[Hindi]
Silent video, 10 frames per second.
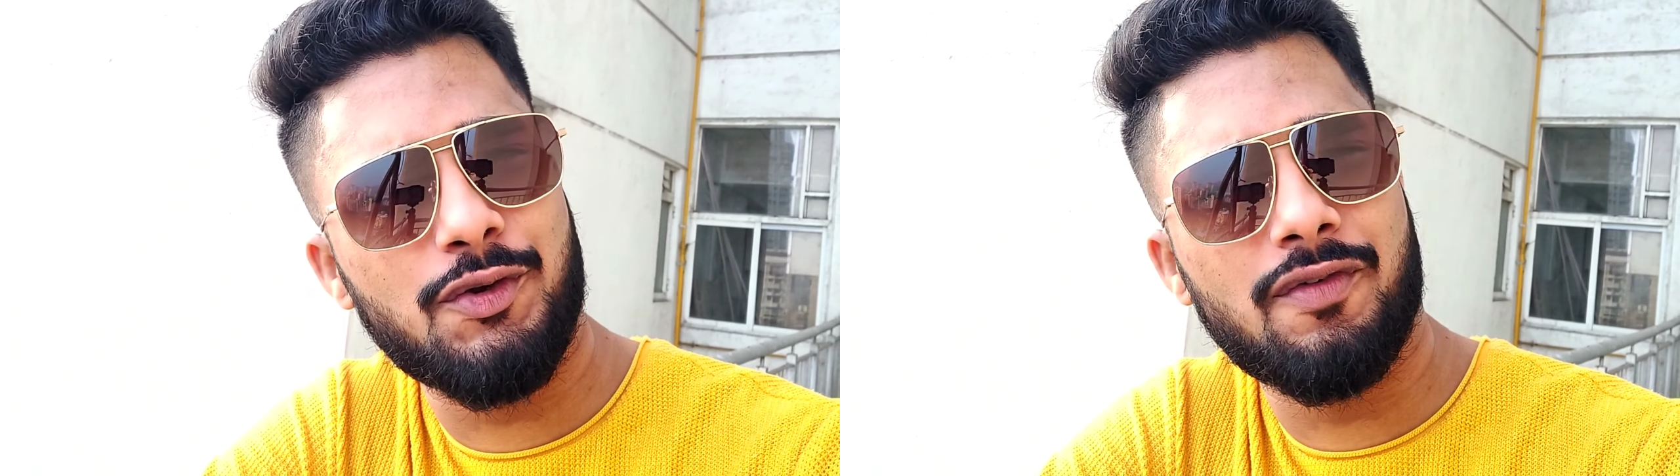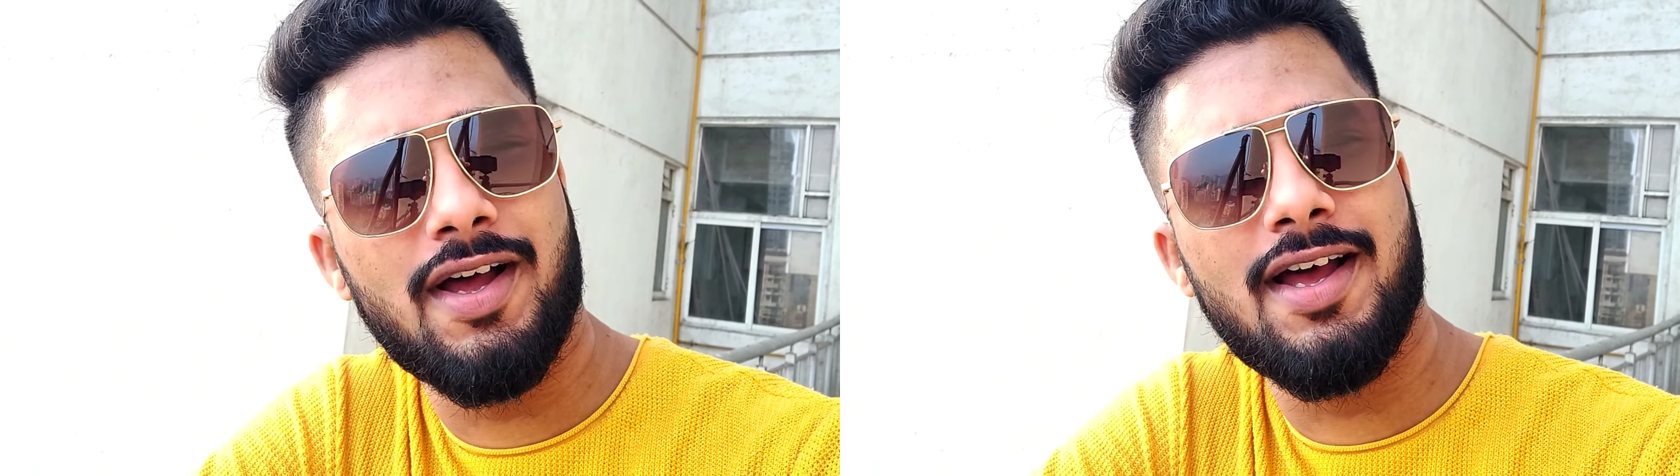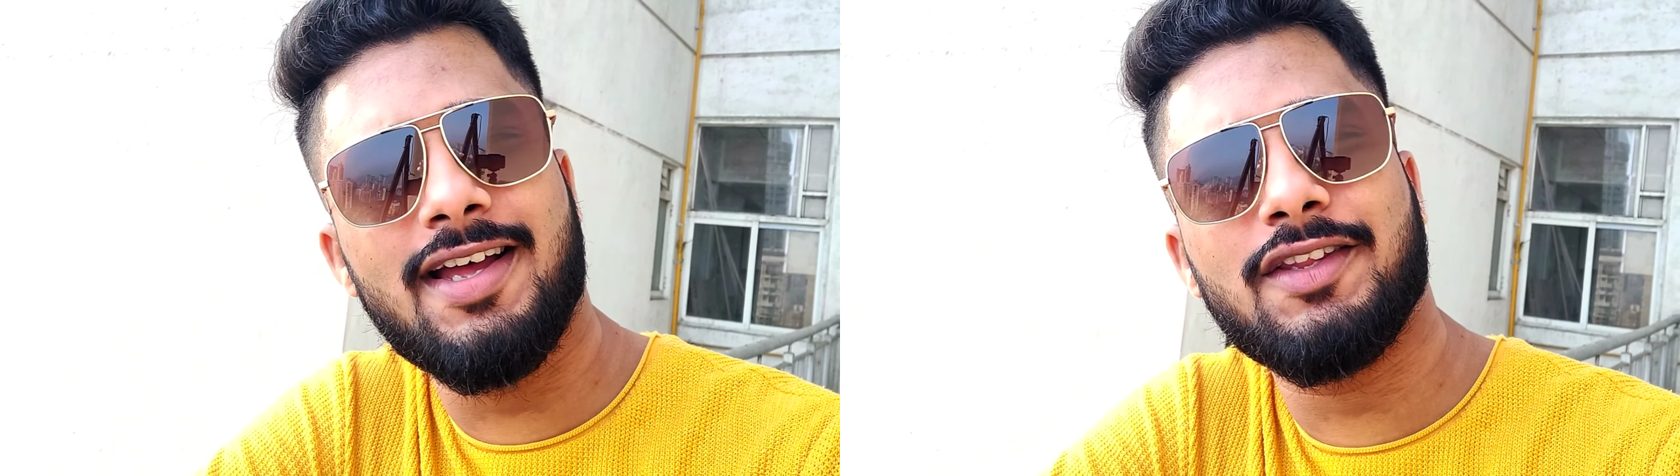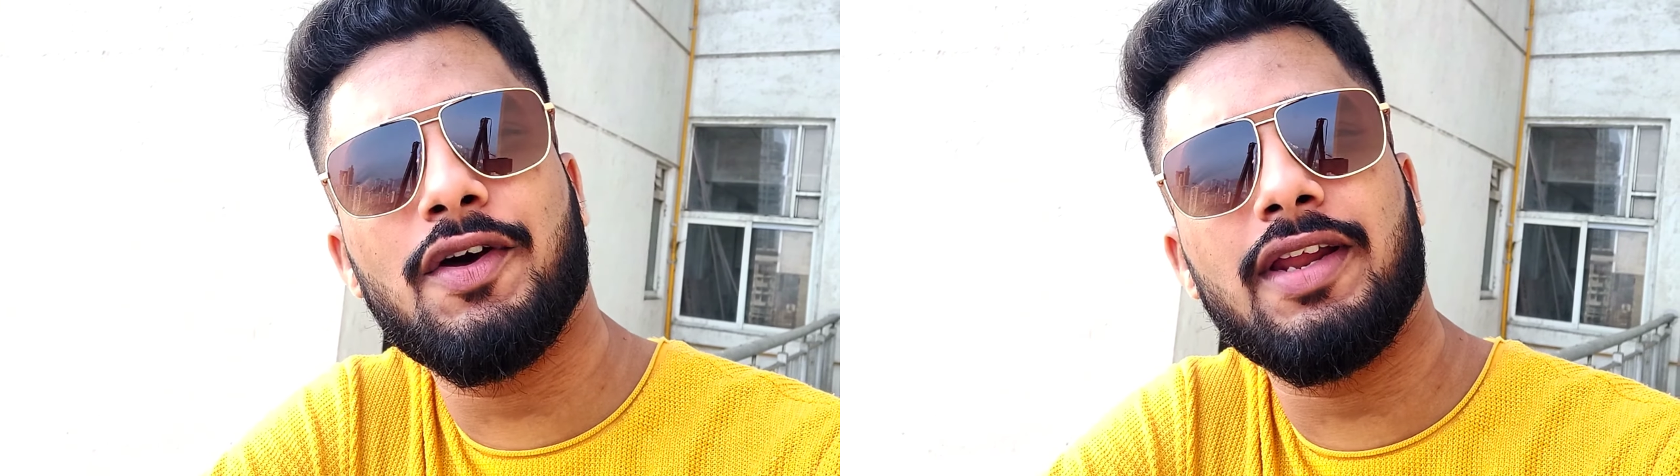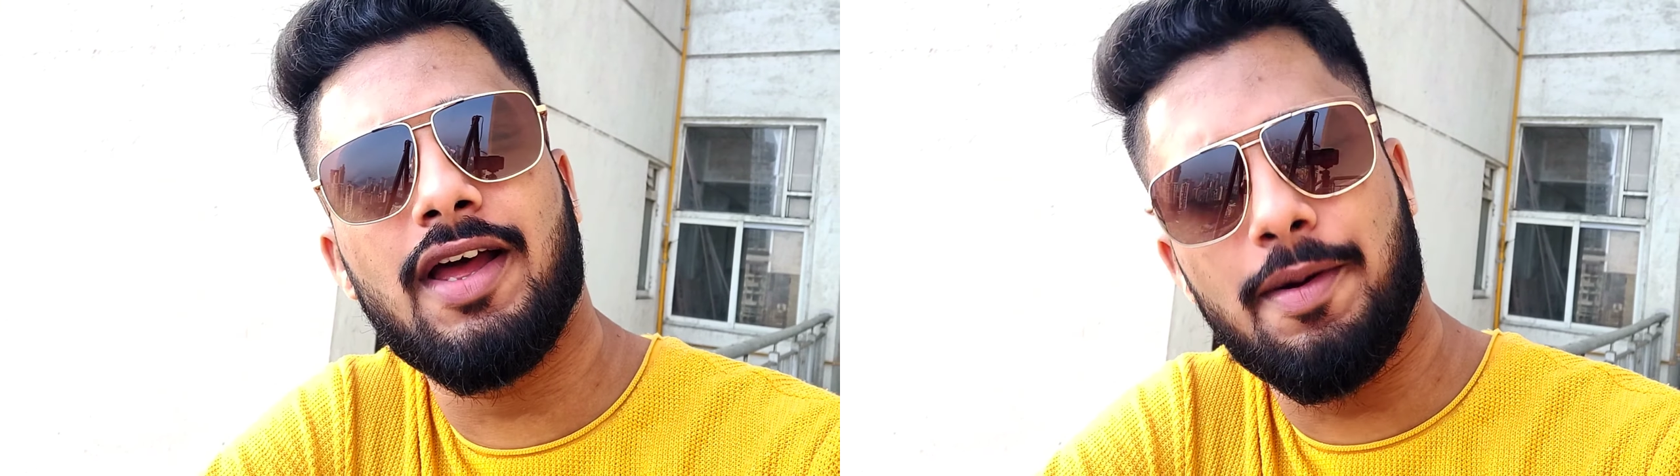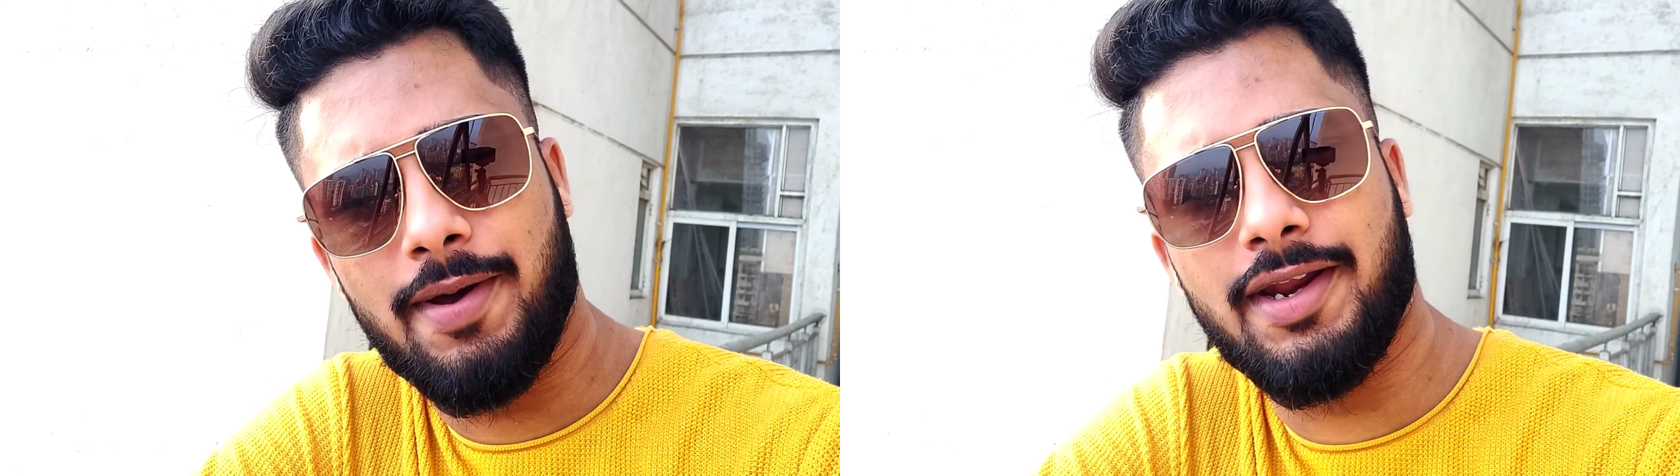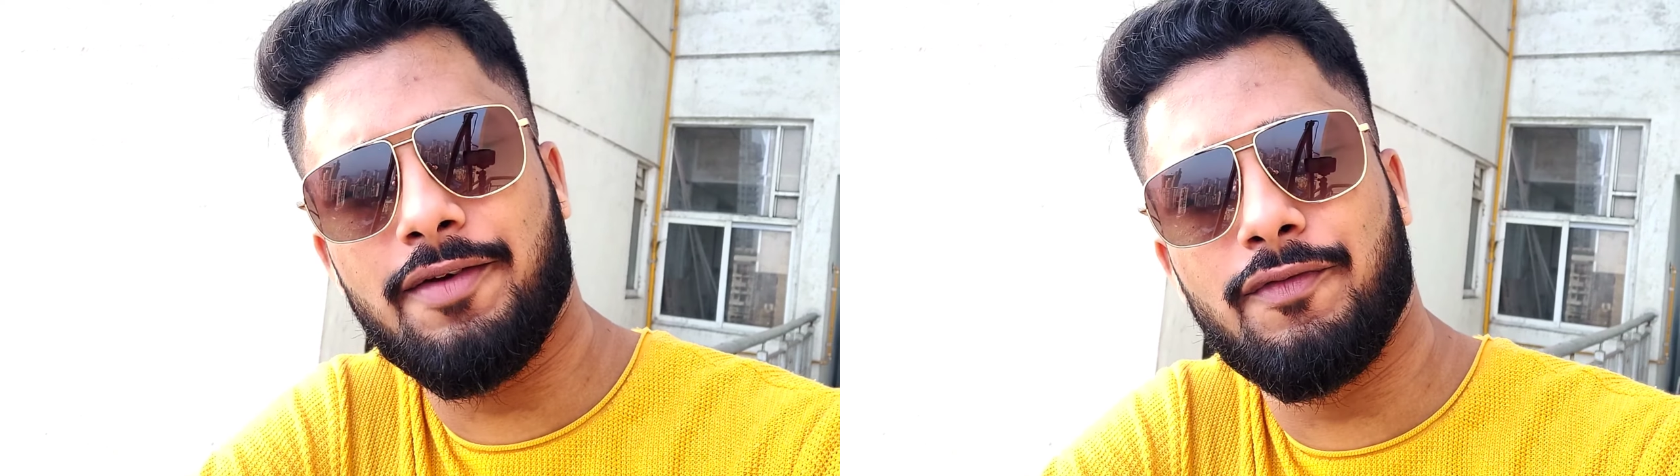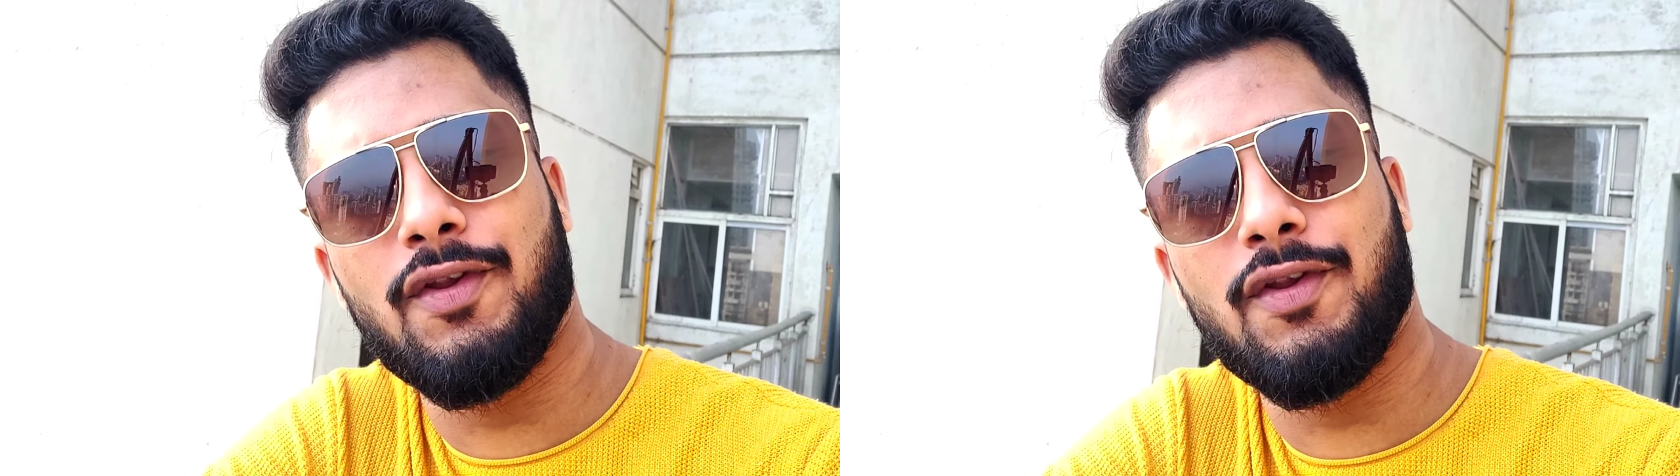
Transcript: शुरुआत और हमारे